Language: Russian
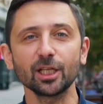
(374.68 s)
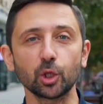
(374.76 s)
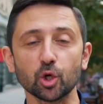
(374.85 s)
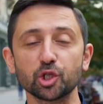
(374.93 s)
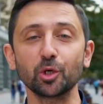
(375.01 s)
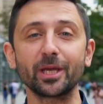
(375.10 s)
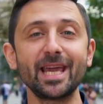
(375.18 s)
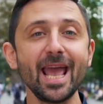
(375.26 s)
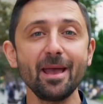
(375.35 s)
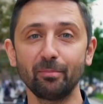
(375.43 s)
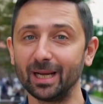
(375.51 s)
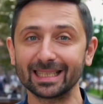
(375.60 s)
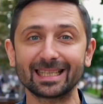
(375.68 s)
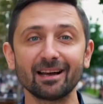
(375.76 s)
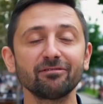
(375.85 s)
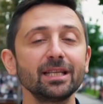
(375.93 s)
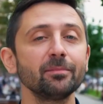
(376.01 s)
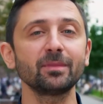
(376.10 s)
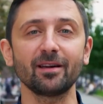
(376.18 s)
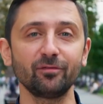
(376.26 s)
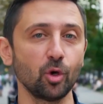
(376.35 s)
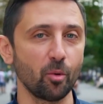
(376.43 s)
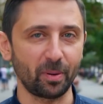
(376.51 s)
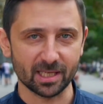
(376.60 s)
на то, что геймблинг
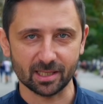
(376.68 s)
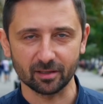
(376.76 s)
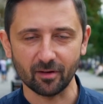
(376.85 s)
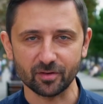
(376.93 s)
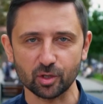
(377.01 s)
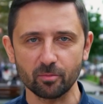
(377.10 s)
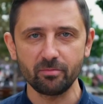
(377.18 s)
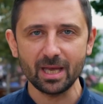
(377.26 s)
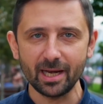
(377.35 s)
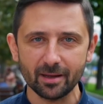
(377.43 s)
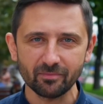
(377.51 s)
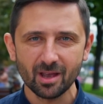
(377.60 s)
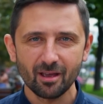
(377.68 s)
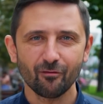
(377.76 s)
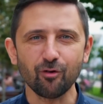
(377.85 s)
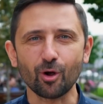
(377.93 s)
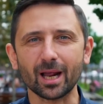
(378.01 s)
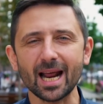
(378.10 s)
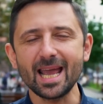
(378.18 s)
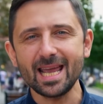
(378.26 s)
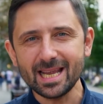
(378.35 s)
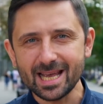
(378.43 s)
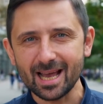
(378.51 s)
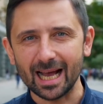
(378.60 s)
давным-давно признан во всем мире, в
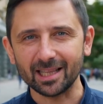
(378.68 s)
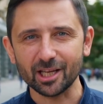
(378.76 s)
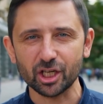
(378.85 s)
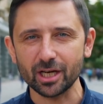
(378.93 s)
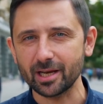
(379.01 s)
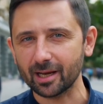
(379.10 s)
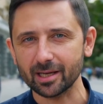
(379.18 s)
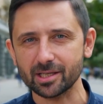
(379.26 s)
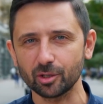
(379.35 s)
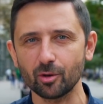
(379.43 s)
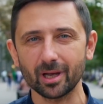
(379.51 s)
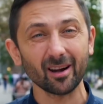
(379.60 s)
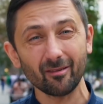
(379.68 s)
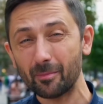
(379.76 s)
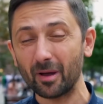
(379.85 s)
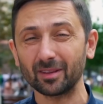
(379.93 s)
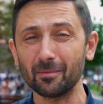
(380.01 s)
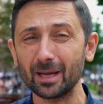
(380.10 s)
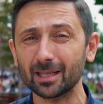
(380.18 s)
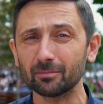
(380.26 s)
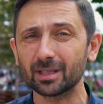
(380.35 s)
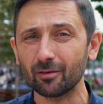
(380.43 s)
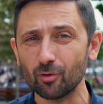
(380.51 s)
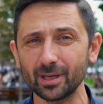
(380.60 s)
Украине отношение к казино и игровым
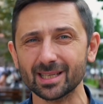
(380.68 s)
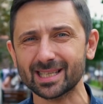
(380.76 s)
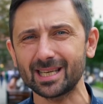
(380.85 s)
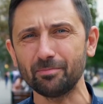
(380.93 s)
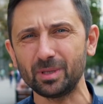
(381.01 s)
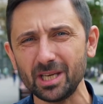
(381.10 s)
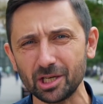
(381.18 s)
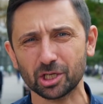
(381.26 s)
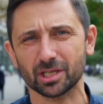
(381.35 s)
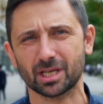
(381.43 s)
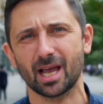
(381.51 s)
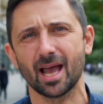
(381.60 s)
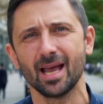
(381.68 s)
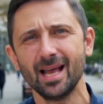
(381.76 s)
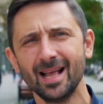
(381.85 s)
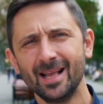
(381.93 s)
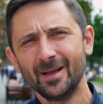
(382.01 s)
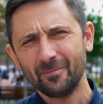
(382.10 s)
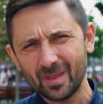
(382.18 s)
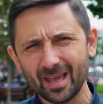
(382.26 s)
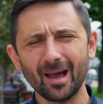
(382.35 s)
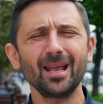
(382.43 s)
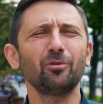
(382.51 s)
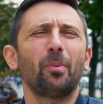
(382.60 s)
автоматам довольно скептическое.
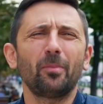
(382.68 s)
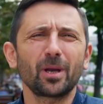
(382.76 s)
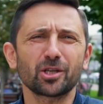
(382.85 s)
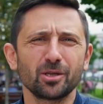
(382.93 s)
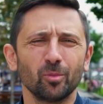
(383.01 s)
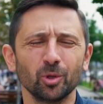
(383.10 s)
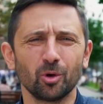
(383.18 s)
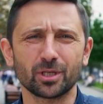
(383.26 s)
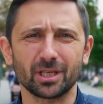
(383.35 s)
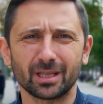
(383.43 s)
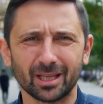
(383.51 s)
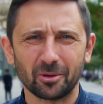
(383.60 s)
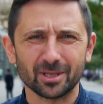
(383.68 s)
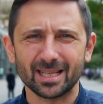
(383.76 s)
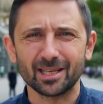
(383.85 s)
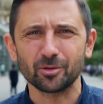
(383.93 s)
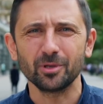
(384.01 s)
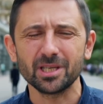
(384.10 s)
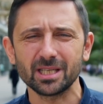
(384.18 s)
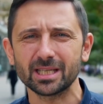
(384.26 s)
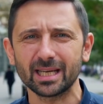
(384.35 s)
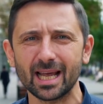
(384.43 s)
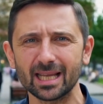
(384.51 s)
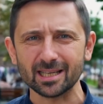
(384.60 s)
Оно а, по-прежнему носит такое, знаете,
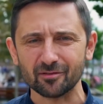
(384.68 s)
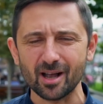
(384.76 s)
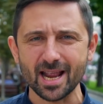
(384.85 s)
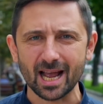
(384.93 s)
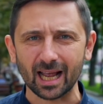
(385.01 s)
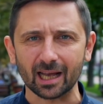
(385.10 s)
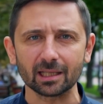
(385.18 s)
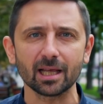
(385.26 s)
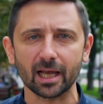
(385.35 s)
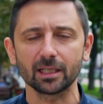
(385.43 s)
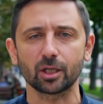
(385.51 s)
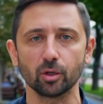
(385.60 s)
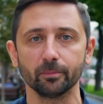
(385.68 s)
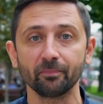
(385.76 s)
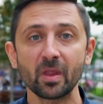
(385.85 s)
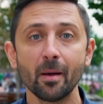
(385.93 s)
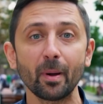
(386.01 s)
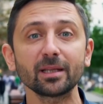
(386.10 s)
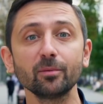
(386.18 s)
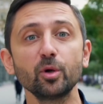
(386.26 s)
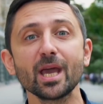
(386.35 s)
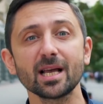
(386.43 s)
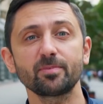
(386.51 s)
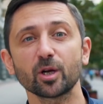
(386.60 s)
унизительное название, как лохотрон. Поэтому
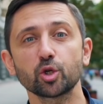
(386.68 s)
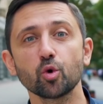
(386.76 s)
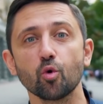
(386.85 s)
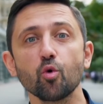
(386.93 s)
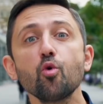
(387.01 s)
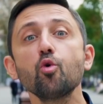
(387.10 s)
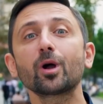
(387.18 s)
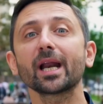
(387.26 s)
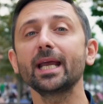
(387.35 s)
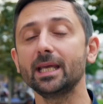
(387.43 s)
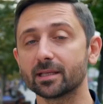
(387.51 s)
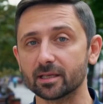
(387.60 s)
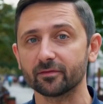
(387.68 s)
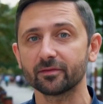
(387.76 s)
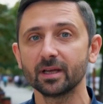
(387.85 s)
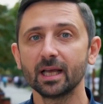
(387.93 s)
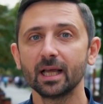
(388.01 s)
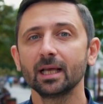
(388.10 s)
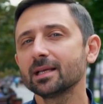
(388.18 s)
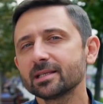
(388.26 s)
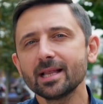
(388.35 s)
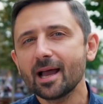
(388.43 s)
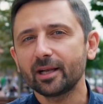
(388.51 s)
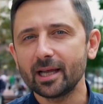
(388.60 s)
я спрошу у украинцев,
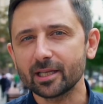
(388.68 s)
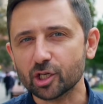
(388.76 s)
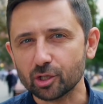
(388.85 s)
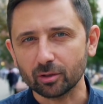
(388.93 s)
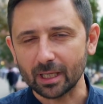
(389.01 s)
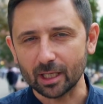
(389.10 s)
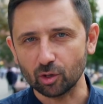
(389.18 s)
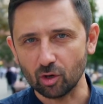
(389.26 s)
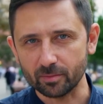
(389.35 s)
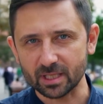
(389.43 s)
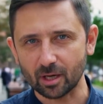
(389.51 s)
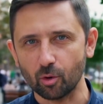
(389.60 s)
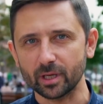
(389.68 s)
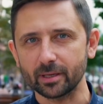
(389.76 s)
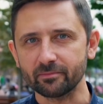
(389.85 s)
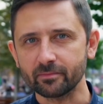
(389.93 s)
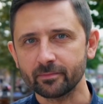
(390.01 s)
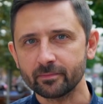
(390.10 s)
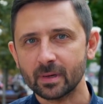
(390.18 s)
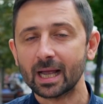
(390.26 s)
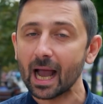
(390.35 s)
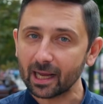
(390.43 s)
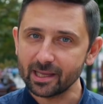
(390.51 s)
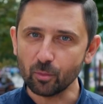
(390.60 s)
Знают ли они что-то о новом законе?
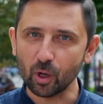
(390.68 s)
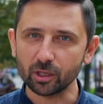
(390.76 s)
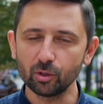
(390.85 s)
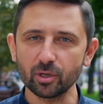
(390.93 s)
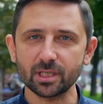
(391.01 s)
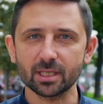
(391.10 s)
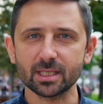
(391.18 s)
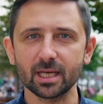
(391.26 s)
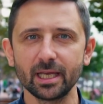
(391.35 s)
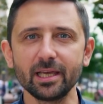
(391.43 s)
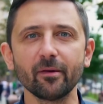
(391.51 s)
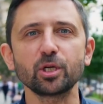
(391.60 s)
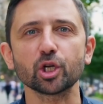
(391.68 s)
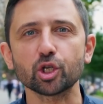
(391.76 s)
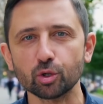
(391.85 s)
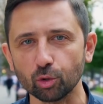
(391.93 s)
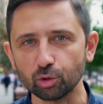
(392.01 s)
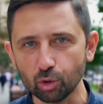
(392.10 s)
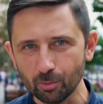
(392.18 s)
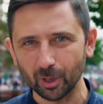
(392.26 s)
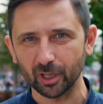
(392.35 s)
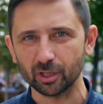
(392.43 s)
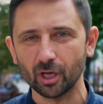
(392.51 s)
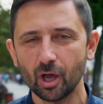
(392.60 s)
Как к нему относятся и вообще что
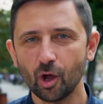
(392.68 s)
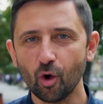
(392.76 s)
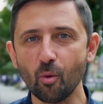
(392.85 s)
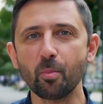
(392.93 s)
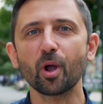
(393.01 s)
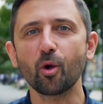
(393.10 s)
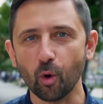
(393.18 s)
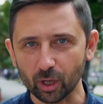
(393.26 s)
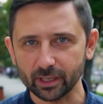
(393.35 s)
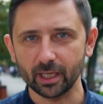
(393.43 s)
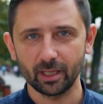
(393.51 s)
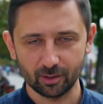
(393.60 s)
думают об игорной